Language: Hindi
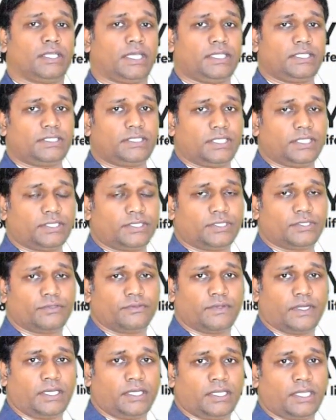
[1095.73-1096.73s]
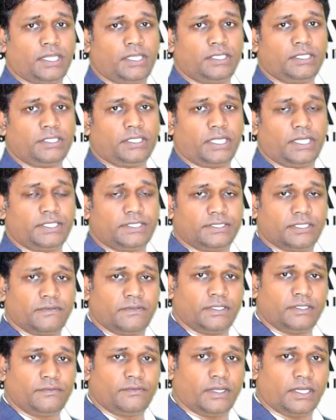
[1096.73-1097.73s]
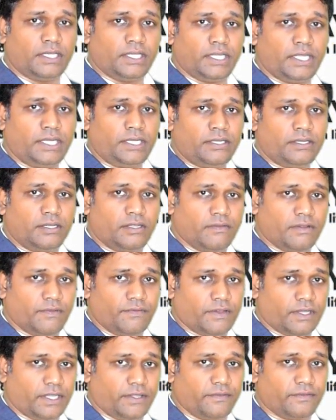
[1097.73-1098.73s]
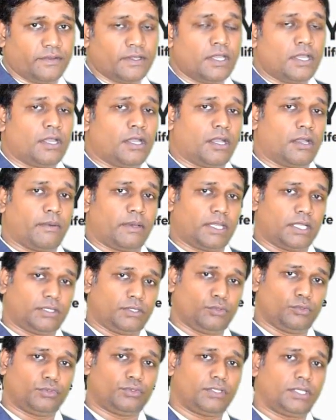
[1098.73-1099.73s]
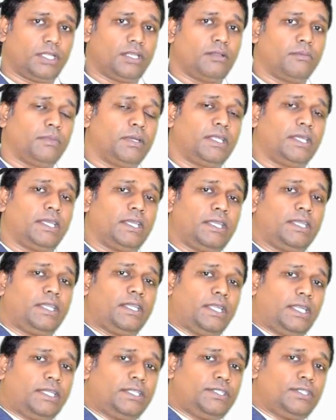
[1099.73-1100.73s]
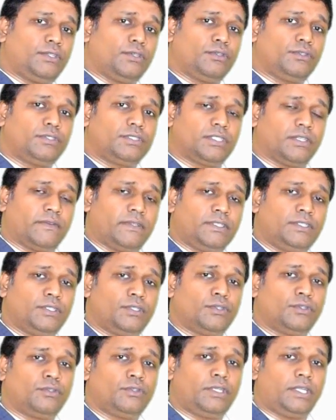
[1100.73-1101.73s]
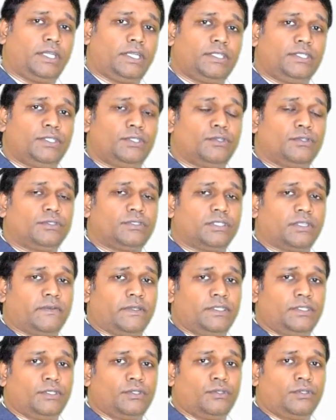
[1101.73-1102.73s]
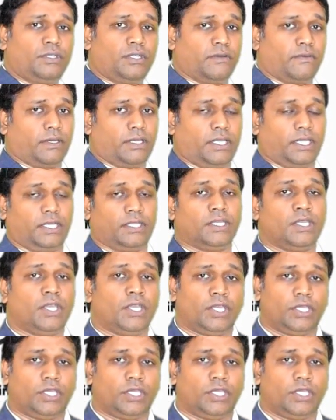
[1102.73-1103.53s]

नाइन सिक्स वन नाइन एट सेवन वन एट डबल फाइव हमारा दूसरा नंबर है एट जीरो सेवन जीरो एट जीरो सेवन जीरो डबल नाइन